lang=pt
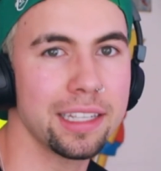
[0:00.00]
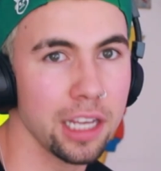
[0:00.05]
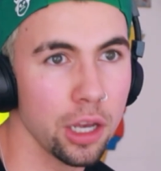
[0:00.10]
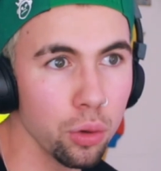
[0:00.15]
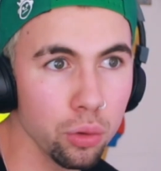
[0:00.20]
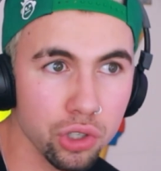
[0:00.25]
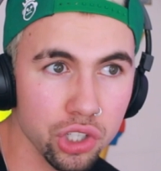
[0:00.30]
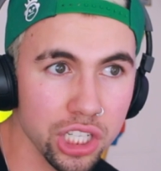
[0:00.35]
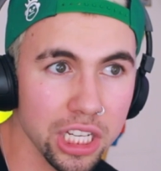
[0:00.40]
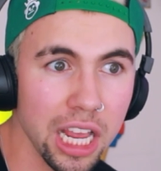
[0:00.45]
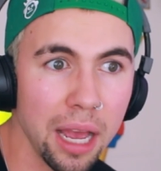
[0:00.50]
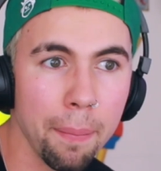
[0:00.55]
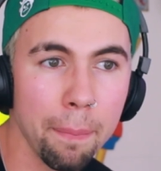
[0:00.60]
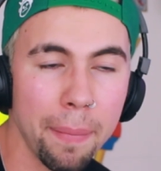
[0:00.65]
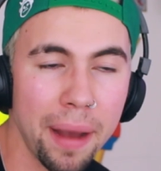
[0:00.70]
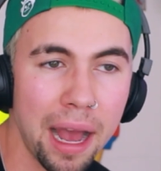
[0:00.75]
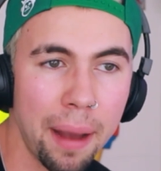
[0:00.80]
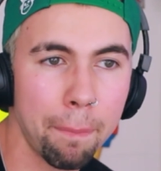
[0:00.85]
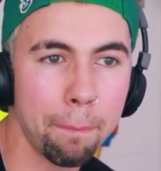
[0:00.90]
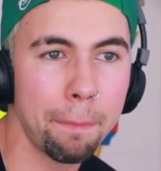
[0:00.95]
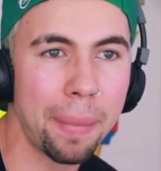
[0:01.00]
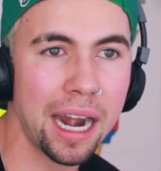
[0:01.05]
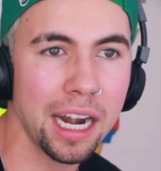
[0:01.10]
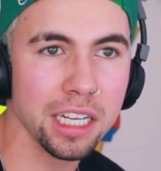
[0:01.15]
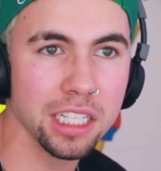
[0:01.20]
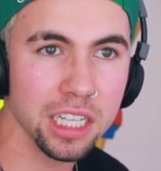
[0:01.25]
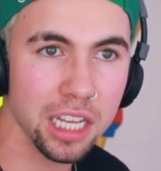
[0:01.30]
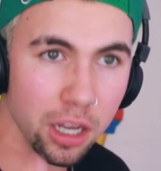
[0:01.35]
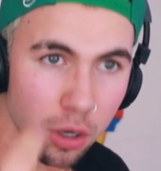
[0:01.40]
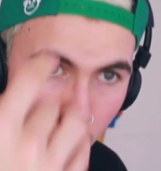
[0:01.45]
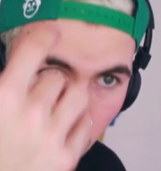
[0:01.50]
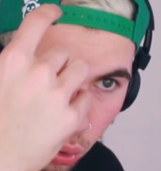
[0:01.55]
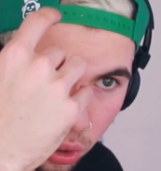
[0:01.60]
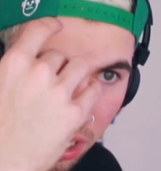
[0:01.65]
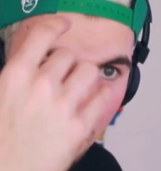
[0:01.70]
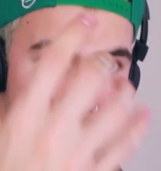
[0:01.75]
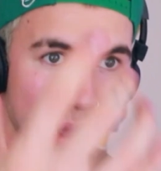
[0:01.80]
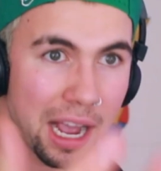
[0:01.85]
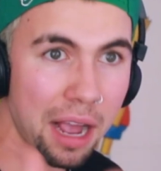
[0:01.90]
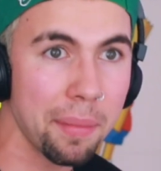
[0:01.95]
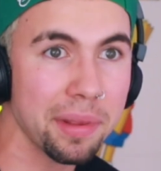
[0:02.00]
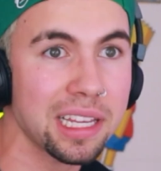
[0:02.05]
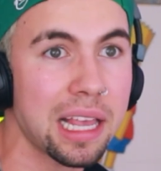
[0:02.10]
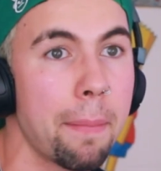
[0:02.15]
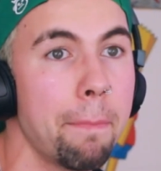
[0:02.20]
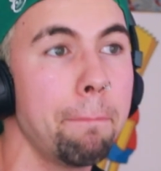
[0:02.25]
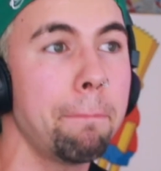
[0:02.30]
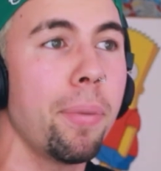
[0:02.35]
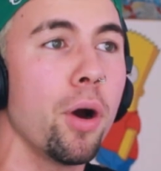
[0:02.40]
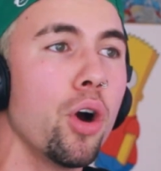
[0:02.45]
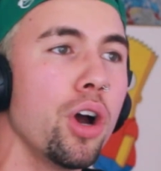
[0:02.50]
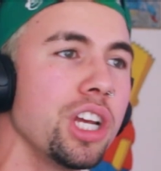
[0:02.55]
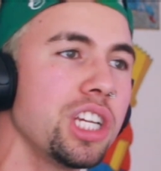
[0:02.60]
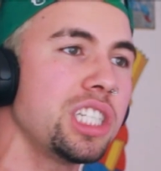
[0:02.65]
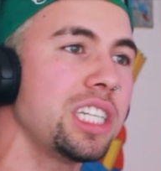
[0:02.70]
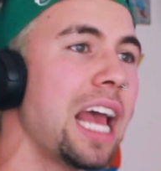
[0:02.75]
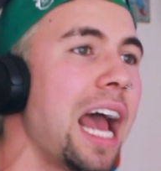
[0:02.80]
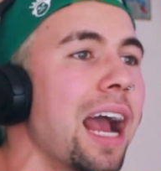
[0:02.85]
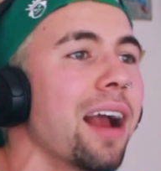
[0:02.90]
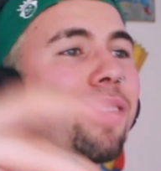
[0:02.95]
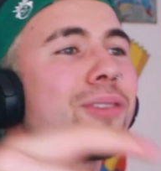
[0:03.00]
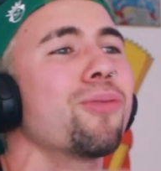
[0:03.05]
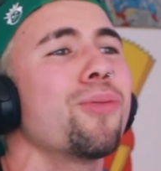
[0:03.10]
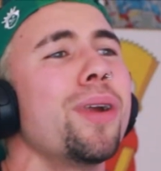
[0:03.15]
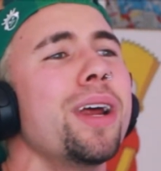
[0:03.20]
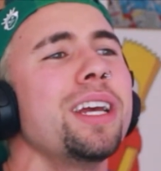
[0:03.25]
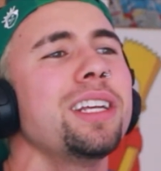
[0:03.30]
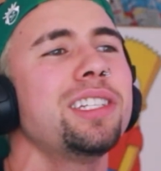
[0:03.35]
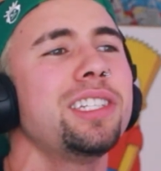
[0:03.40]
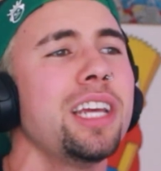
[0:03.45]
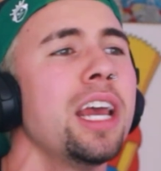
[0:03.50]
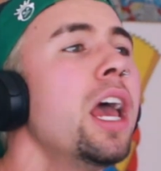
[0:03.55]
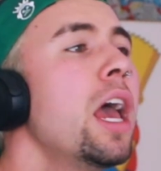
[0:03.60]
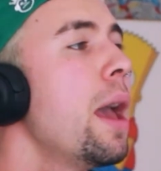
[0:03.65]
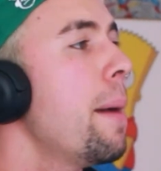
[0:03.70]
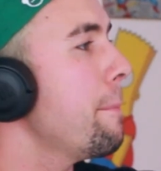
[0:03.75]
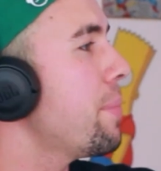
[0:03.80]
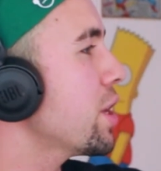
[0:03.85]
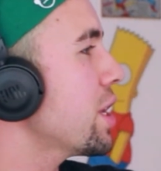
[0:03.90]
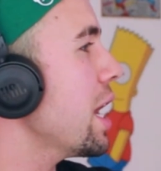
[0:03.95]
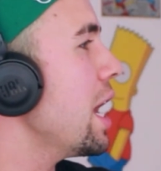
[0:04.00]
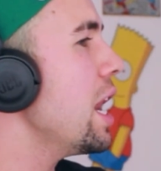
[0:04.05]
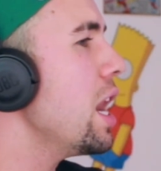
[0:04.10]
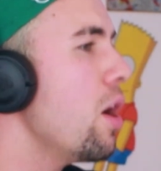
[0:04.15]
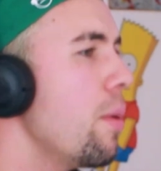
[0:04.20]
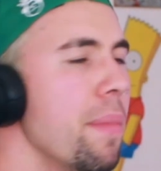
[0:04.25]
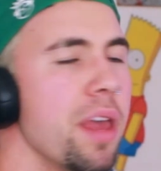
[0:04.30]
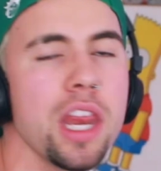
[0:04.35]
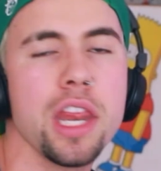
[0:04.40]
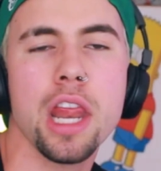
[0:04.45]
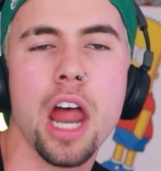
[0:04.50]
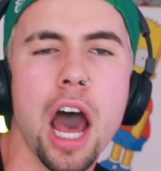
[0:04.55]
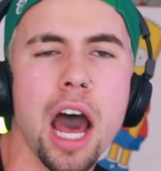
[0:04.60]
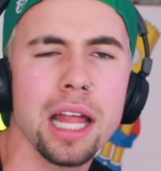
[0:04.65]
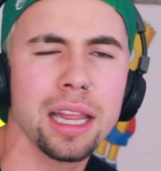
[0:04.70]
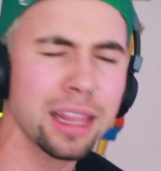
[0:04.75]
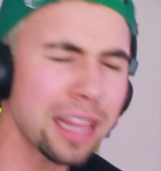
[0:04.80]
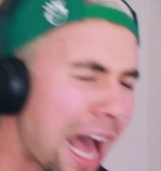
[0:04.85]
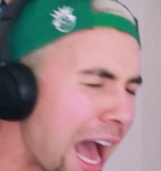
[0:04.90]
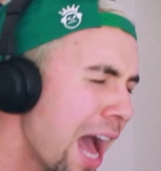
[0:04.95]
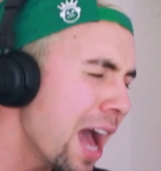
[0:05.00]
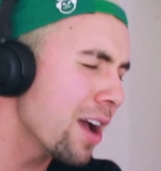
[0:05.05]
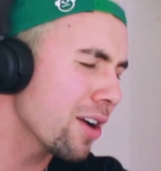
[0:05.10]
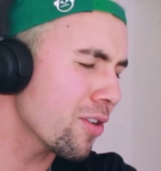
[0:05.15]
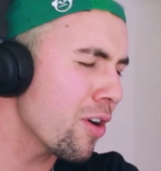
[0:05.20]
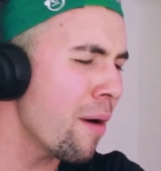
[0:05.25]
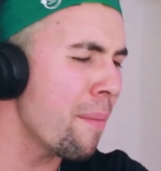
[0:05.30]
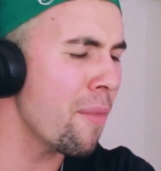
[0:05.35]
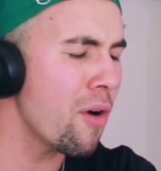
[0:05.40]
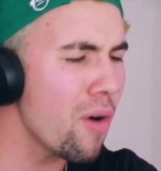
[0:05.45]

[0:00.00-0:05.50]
Quer dizer, eu tinha a parte que gruda na minha cabeça, que é Poxa, crush, por que não me nota?